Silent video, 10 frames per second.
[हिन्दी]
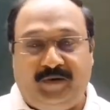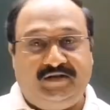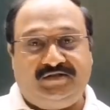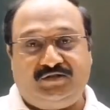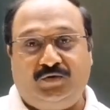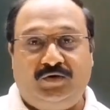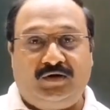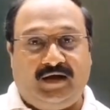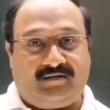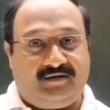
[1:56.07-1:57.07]
तो प्लीज़ इसको
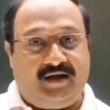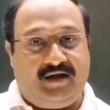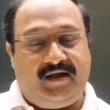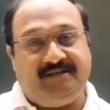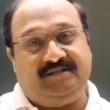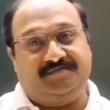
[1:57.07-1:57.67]
करते रहिए